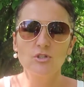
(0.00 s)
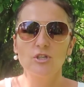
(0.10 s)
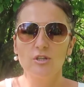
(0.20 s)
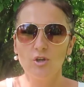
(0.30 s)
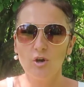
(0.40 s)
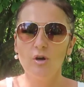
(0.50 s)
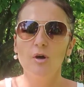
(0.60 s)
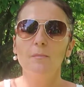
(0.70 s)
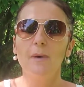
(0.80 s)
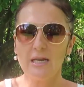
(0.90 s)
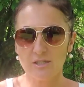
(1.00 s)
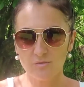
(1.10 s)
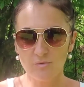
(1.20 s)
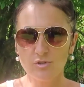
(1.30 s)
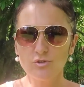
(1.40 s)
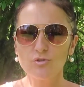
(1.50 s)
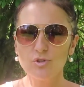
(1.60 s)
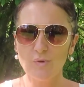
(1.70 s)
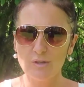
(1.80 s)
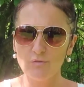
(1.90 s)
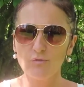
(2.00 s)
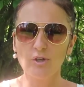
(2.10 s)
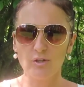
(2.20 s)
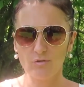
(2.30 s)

że to bardzo mocno rozładowuje